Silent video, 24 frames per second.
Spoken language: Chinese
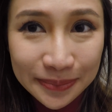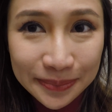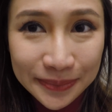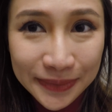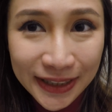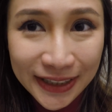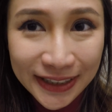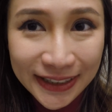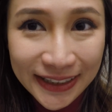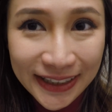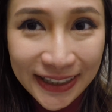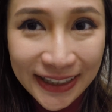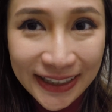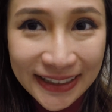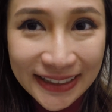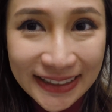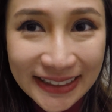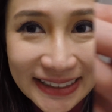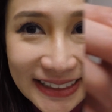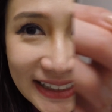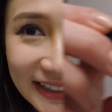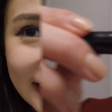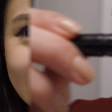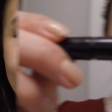明天
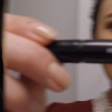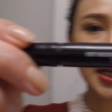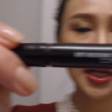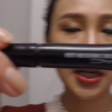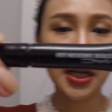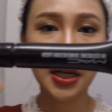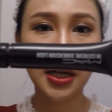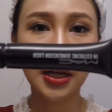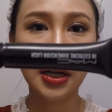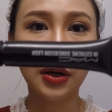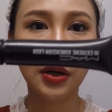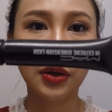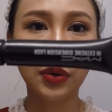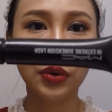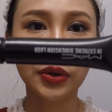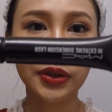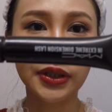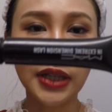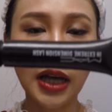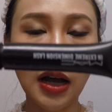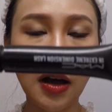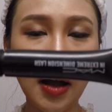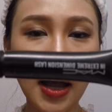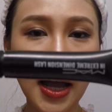见。
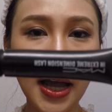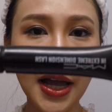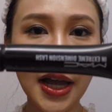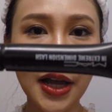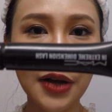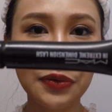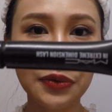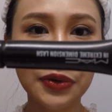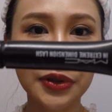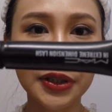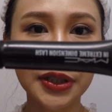早安，